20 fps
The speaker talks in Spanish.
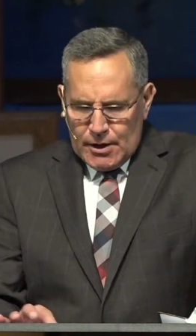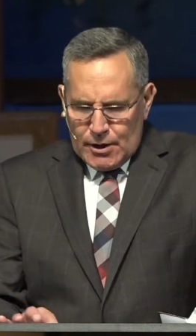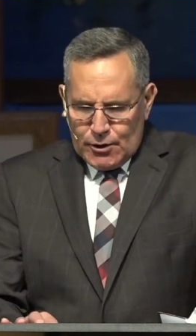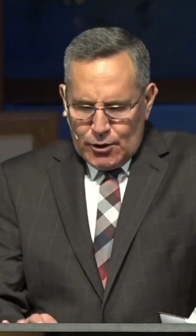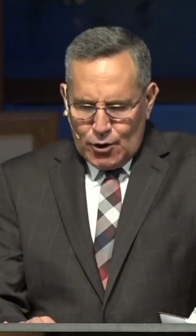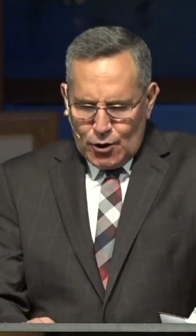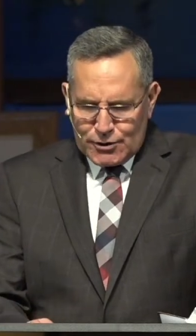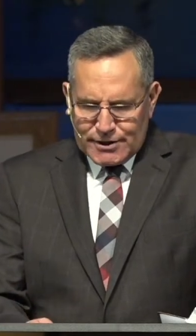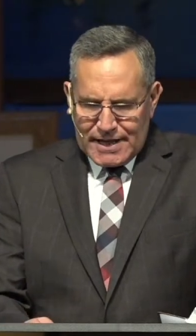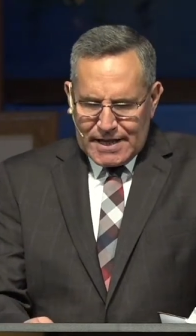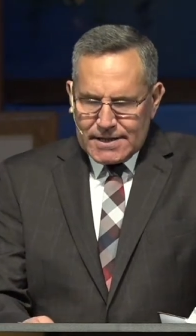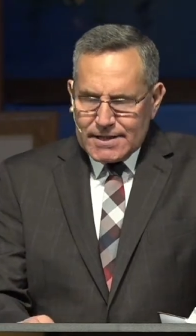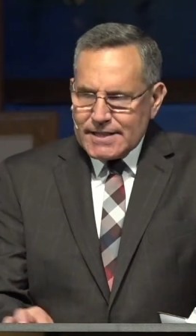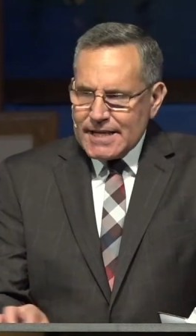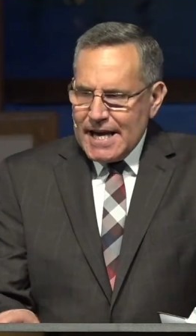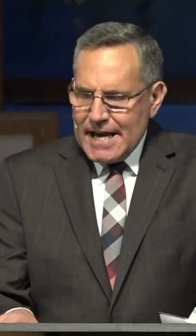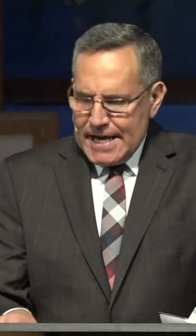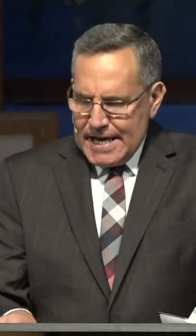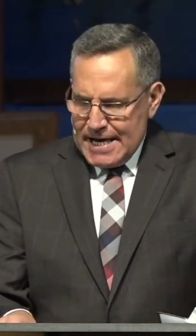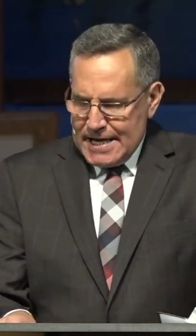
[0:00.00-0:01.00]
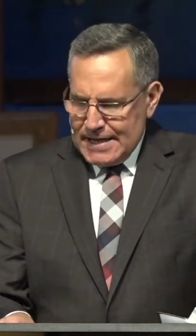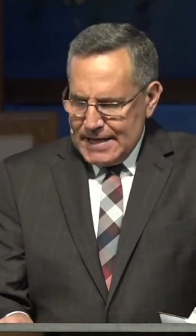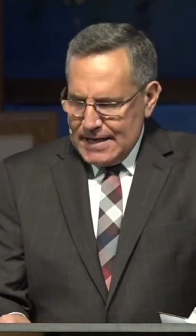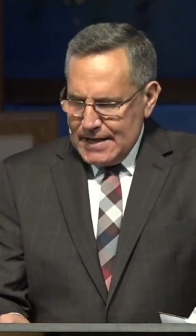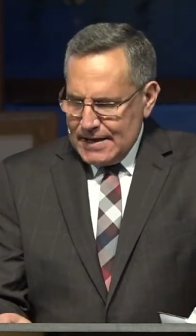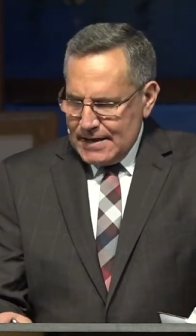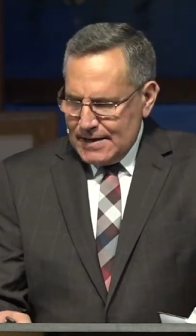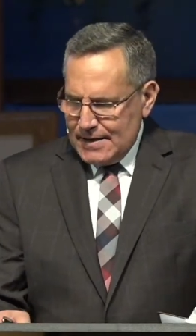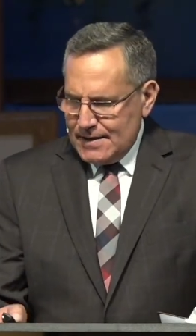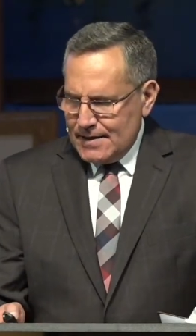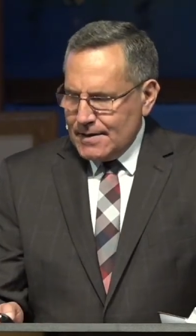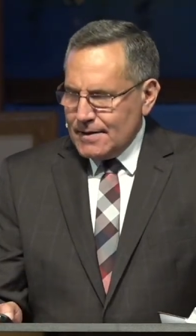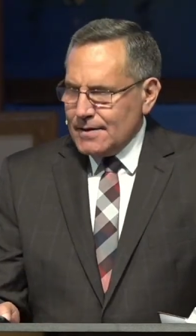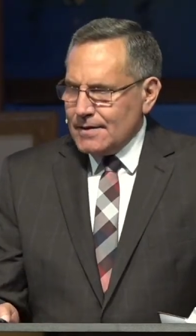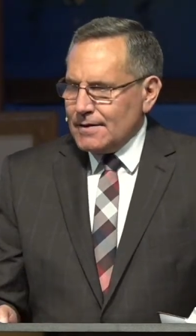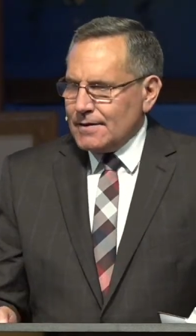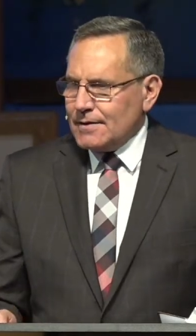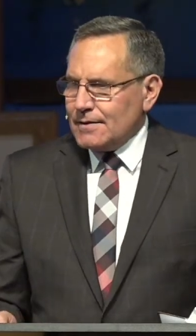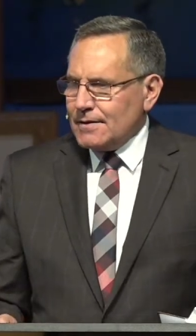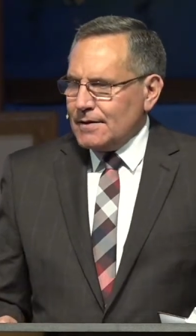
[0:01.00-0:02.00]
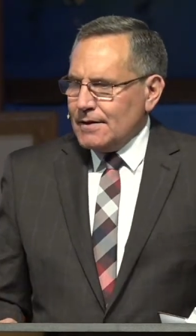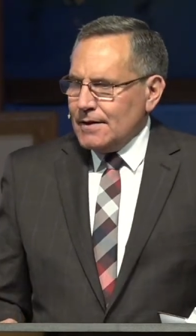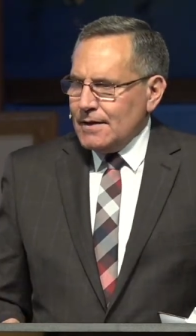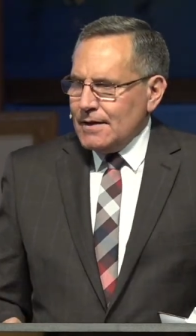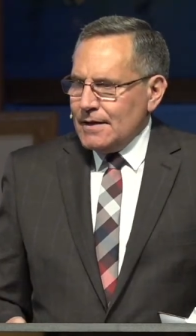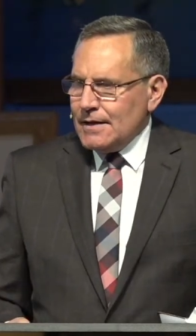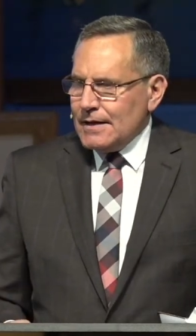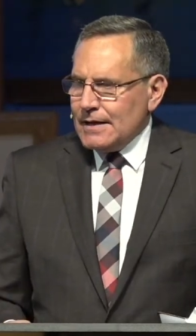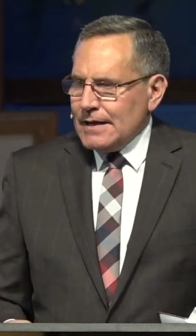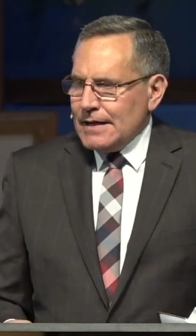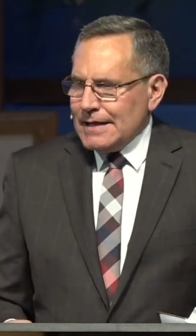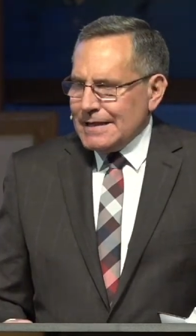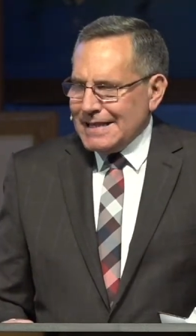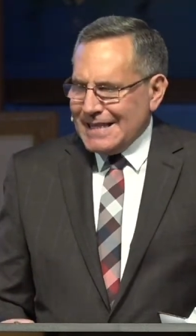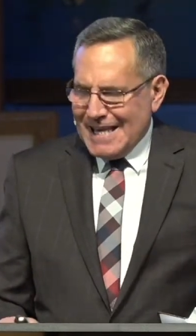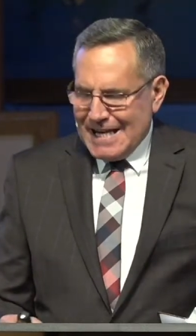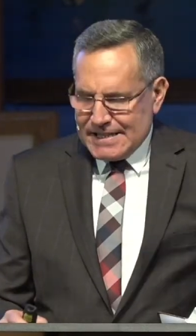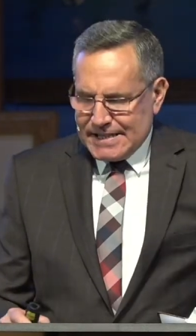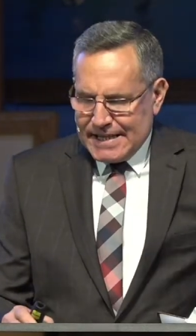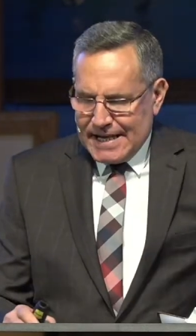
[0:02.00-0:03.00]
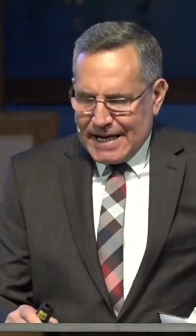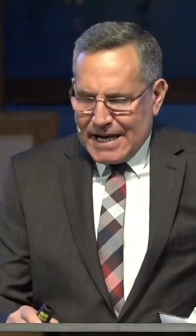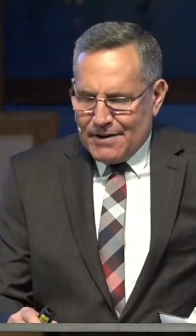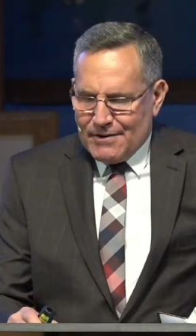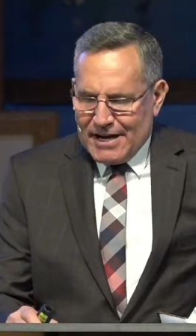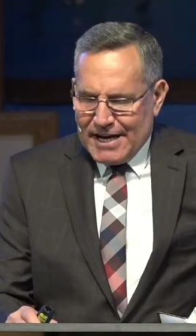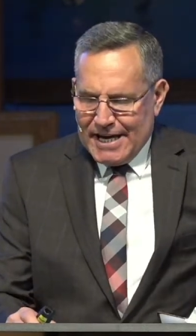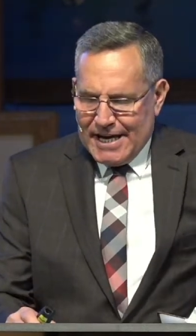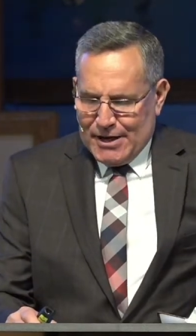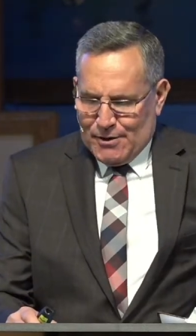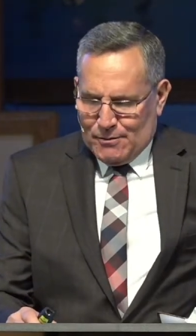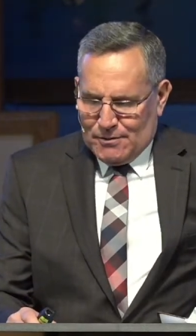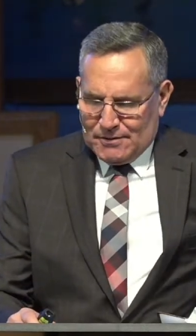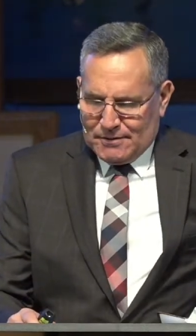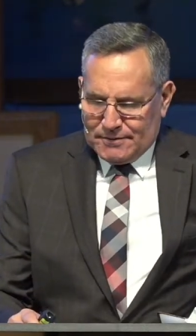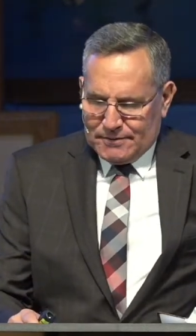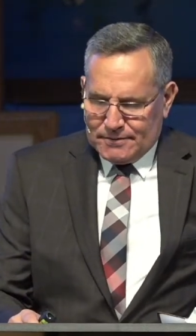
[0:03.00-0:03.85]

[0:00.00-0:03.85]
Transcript: nos enseñan de este caballero,